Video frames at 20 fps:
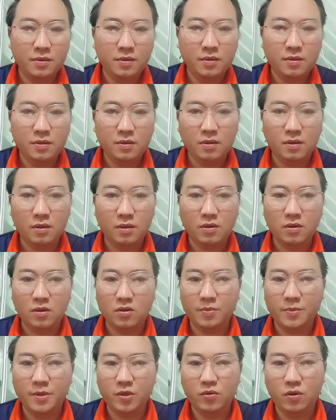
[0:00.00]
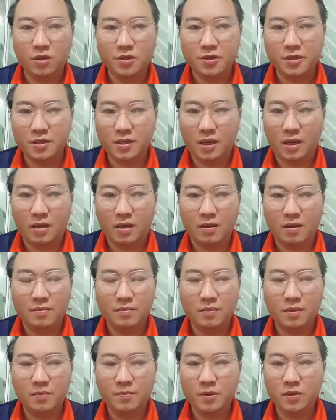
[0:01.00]
ờ, còn rau mấy nhỏ là chỉ cả
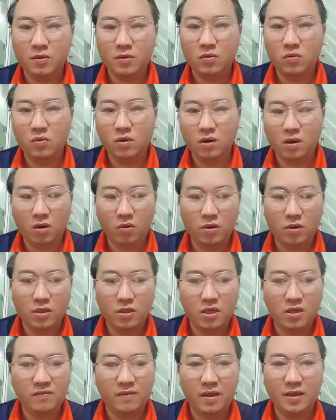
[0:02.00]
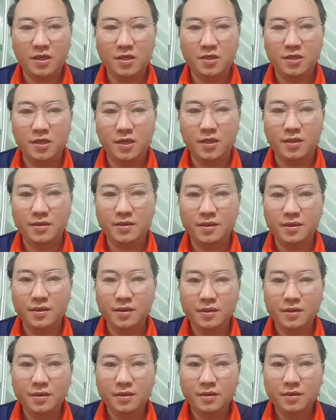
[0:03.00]
mà bây giờ qua hậu lửa gì ban gì chế
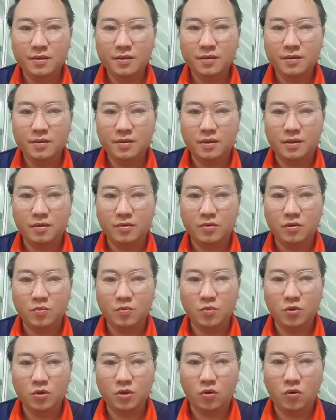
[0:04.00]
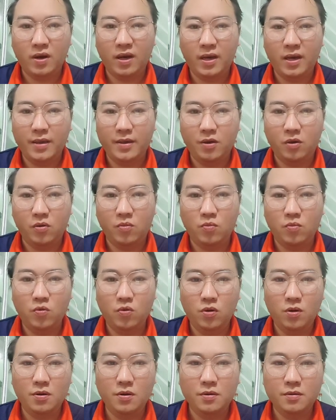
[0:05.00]
ờ, yếu một chậu cái chậu
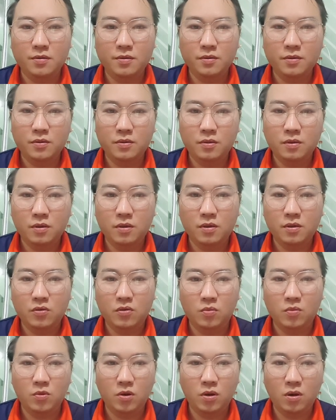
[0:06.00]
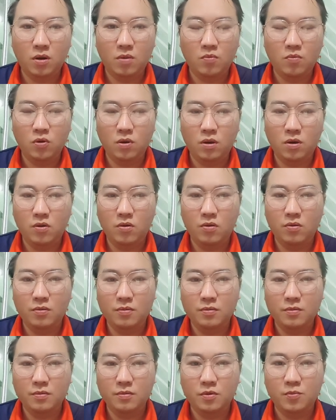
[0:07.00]
mua ờ có một hông bùa
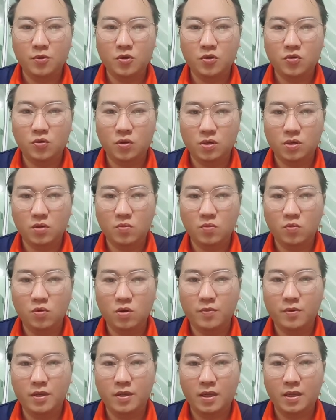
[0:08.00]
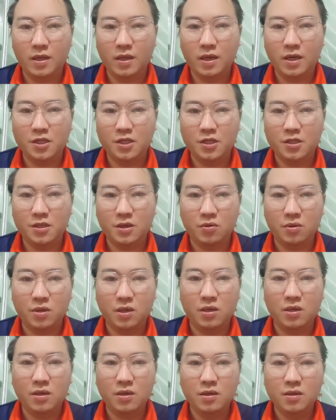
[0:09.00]
khẩu có một chỗ rong bùa bọn đảo tê các chị tàu
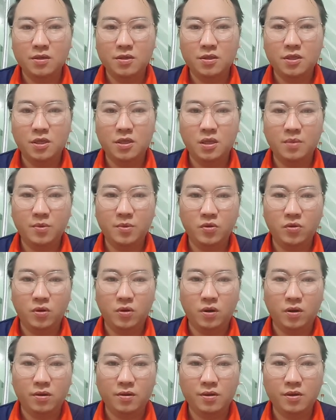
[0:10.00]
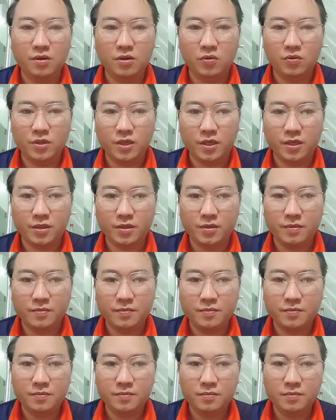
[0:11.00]
tê trẻ tê mình nhỏ nhau sầu trẻ dân
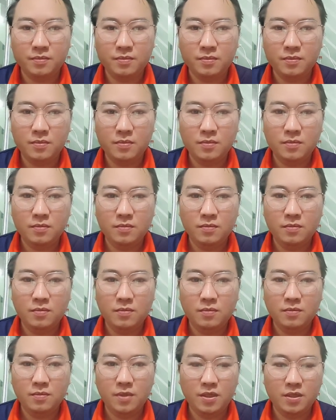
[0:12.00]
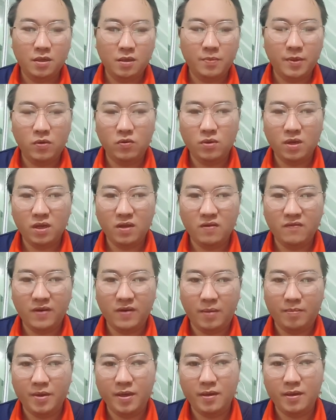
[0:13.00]
mà chỉ nó bé lúc này
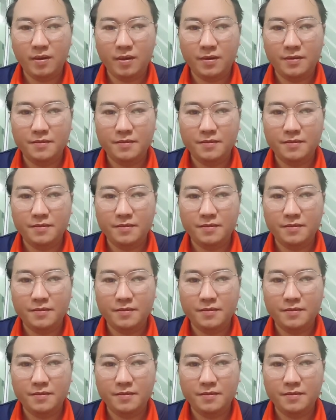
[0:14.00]
và mình là